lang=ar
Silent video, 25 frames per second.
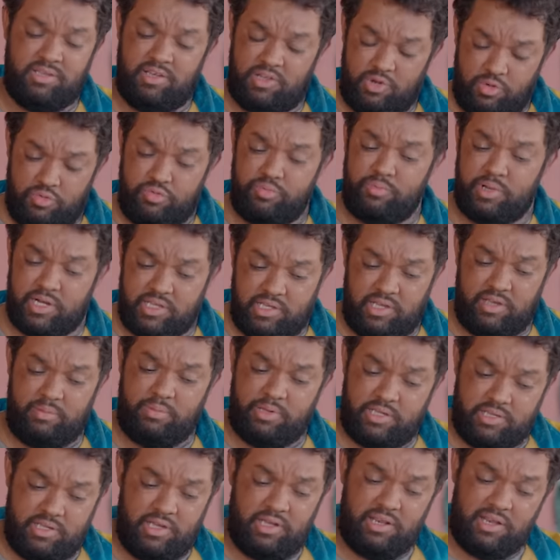كديروا في
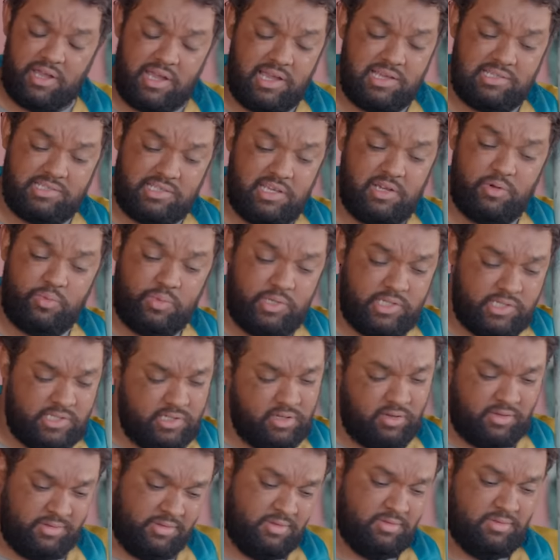مرتبه ديال
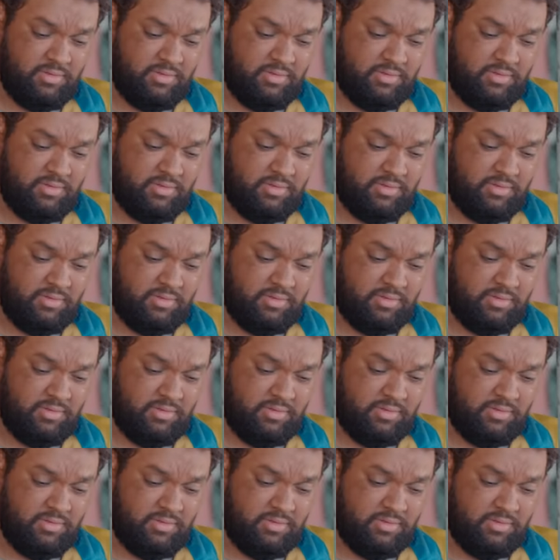القساوسه